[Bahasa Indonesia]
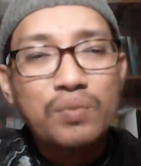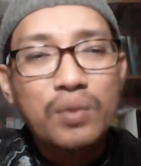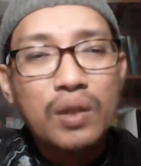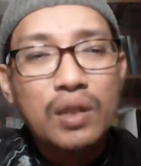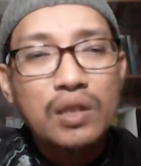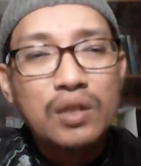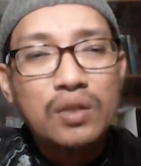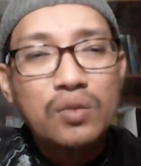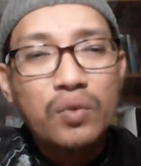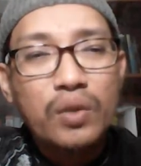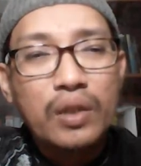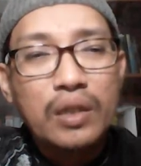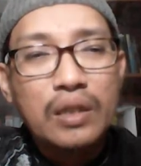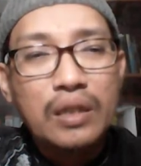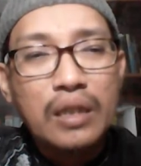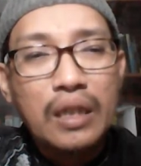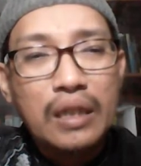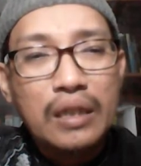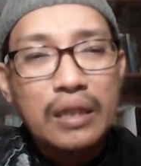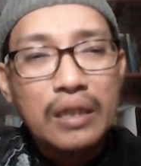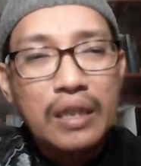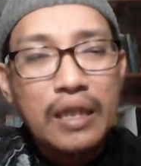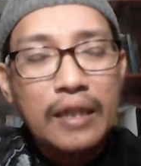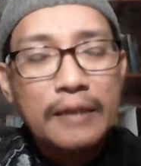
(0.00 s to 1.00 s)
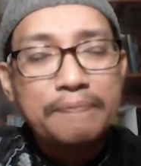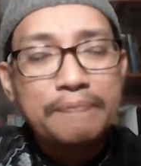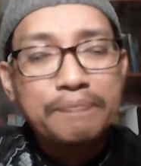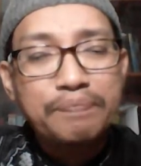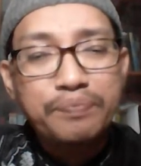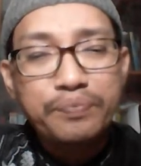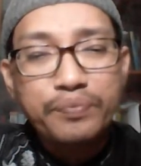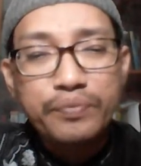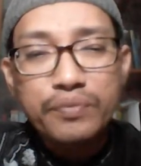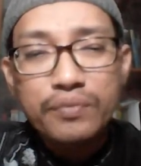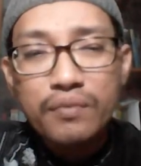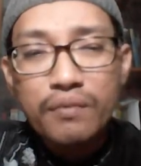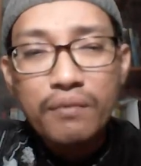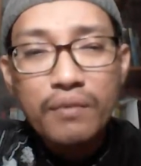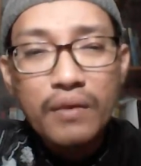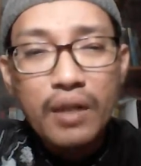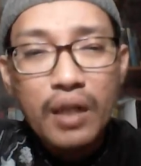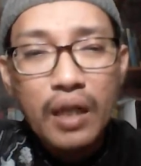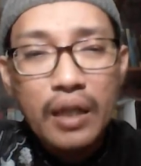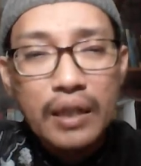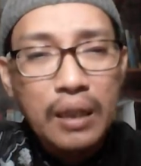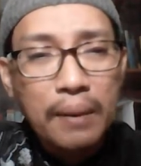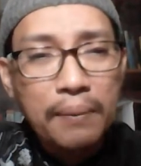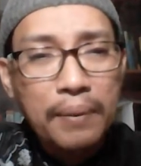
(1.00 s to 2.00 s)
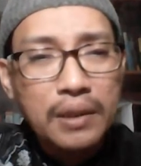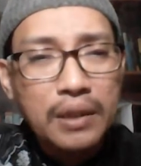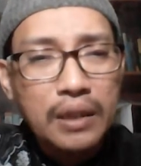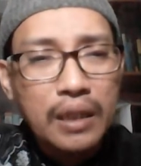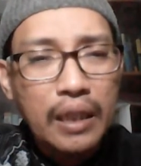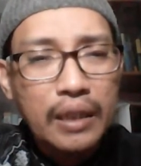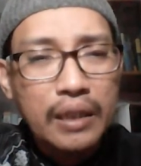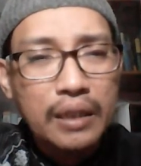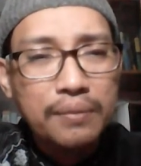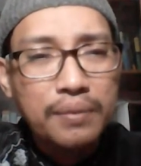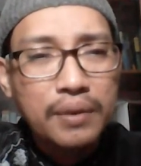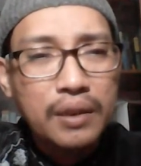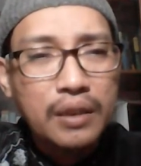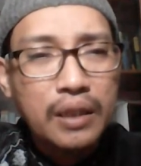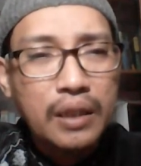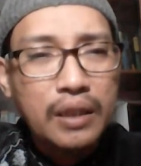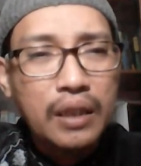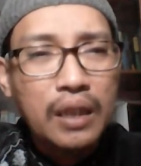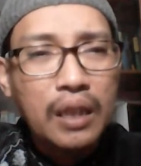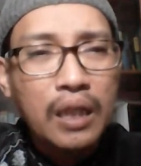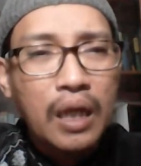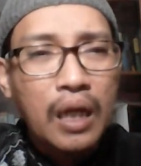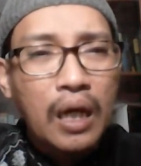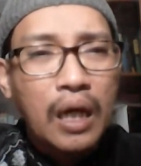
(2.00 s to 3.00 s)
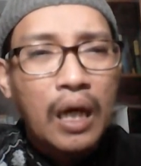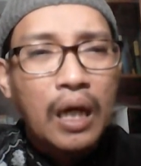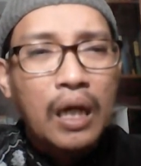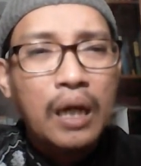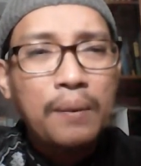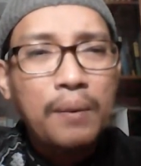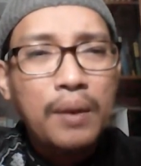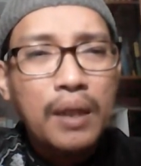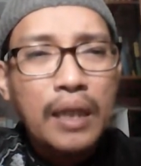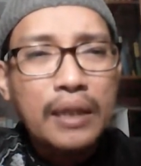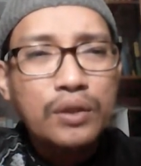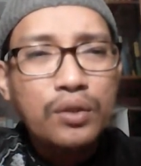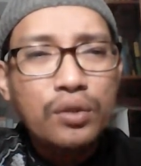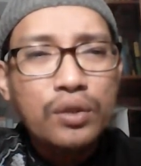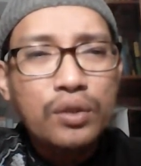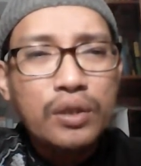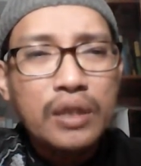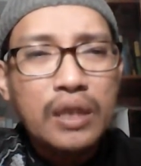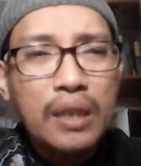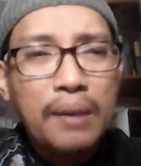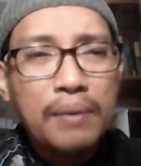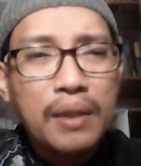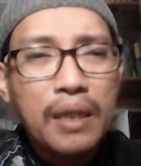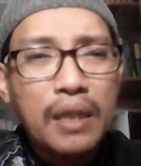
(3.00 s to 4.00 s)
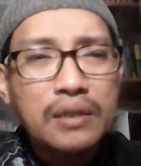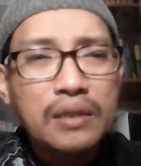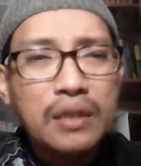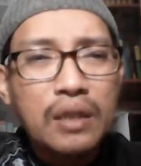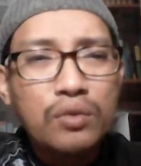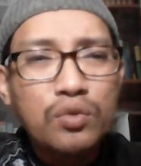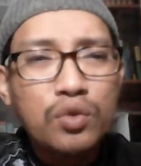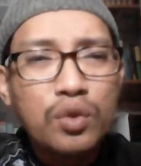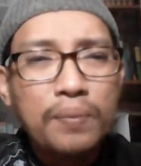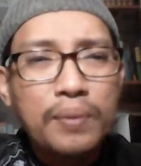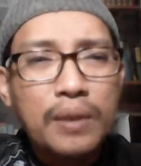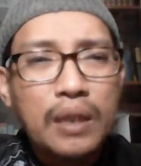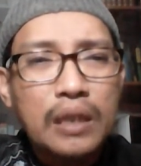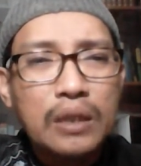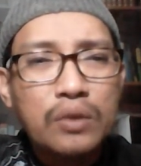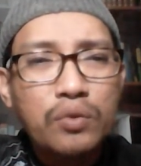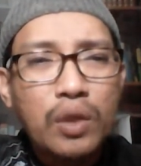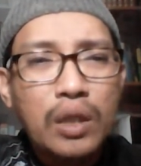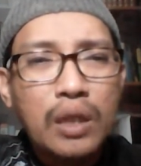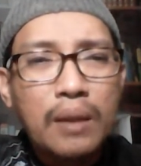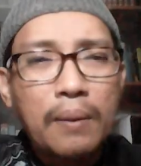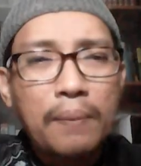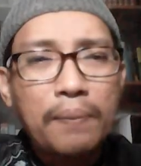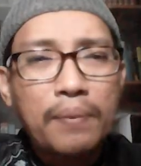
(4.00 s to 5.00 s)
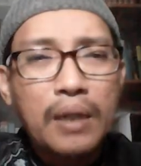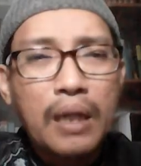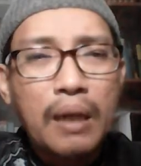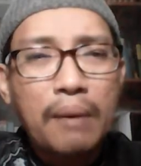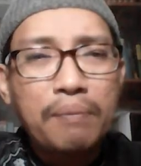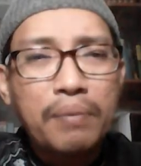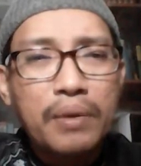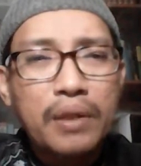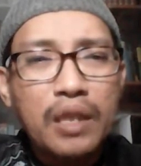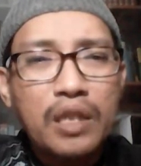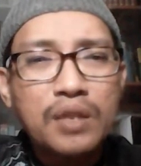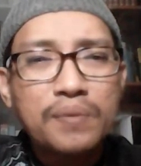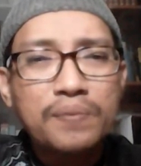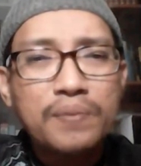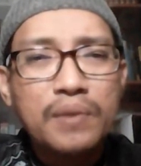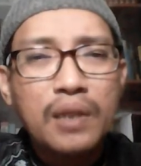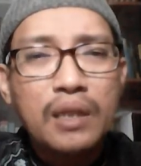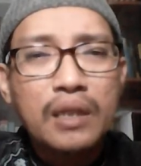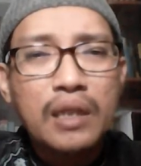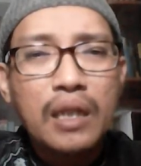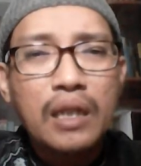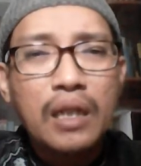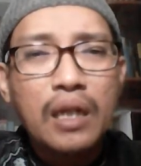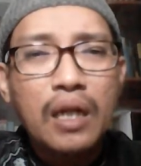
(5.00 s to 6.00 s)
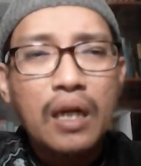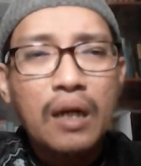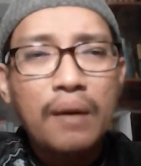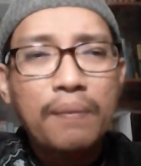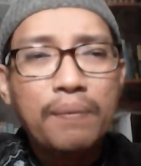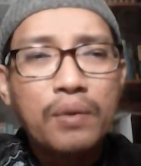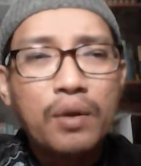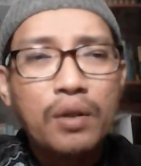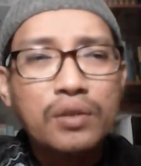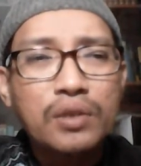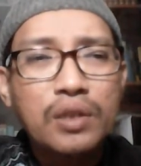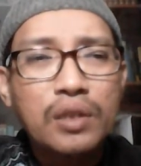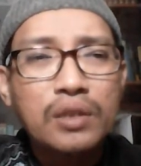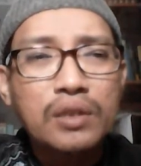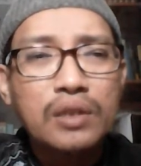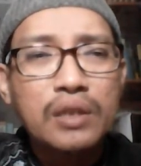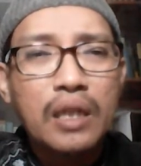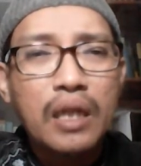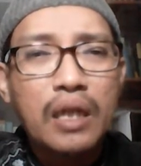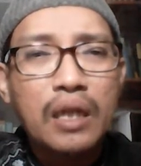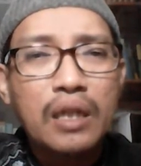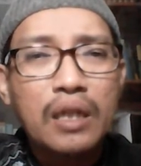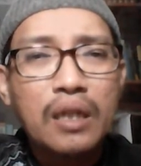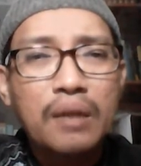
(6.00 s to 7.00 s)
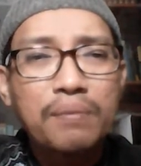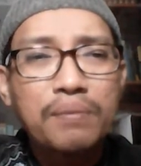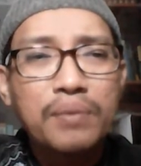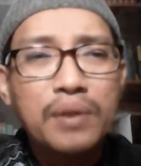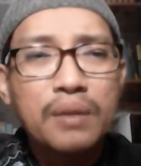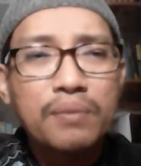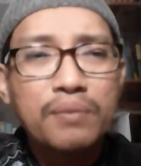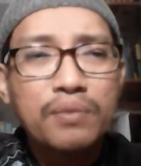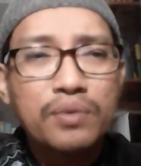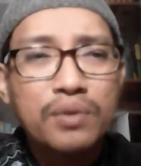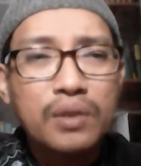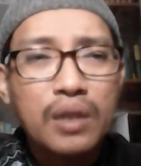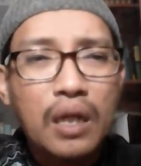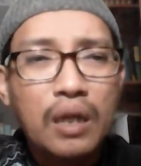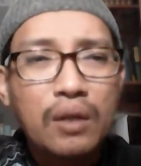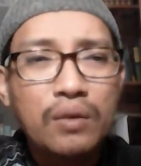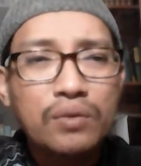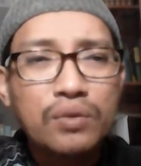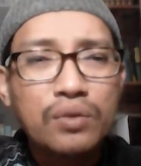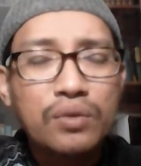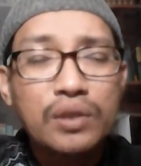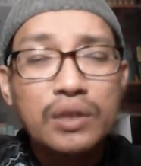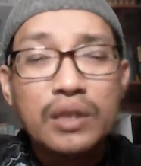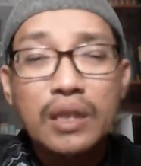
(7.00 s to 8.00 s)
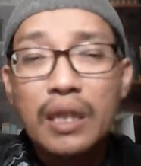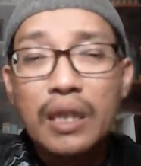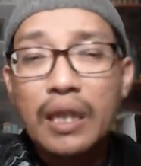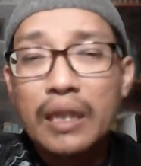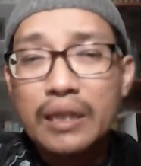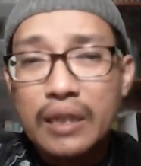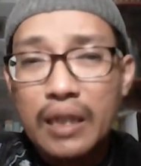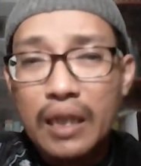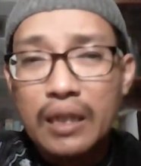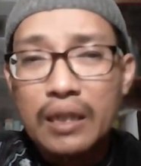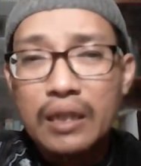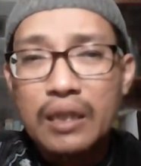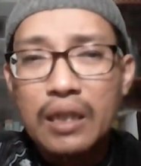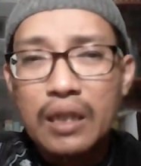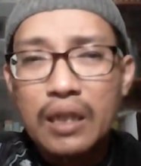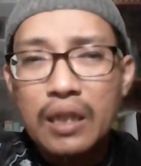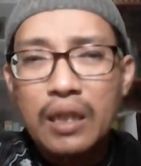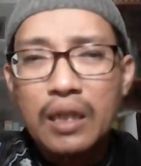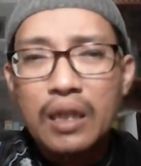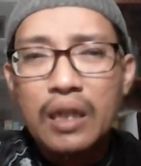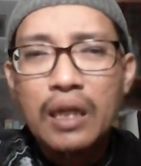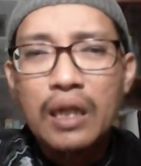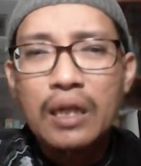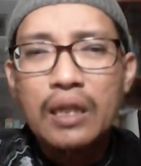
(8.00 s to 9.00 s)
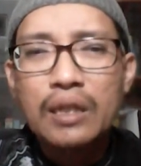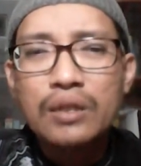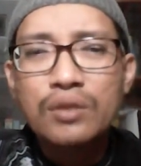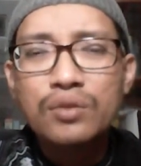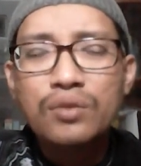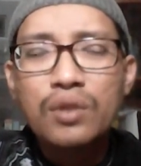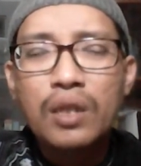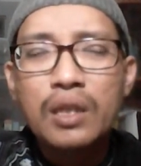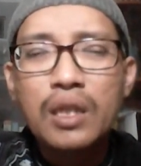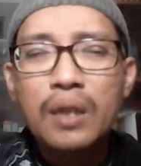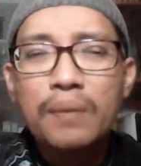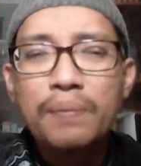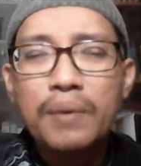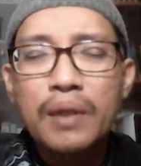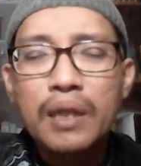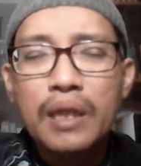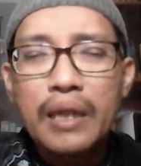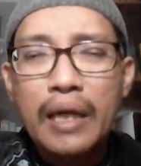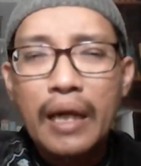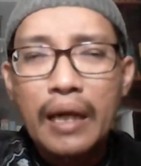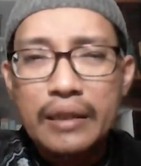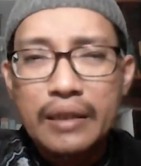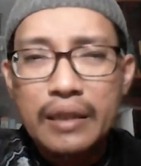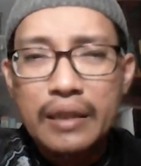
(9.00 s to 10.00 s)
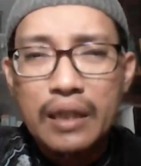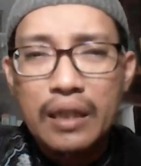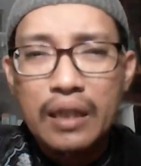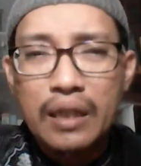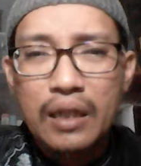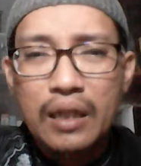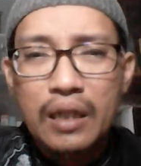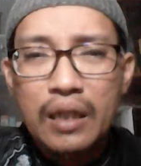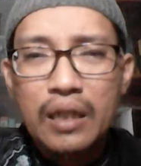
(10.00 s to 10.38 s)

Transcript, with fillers: Baswedan ya. Kita baca lagi beritanya. Lebih lanjut, ia merasa untuk penentuan nama pendampingnya sebenarnya adalah proses yang lebih mudah untuk dijalankan karena sudah ada pilihannya.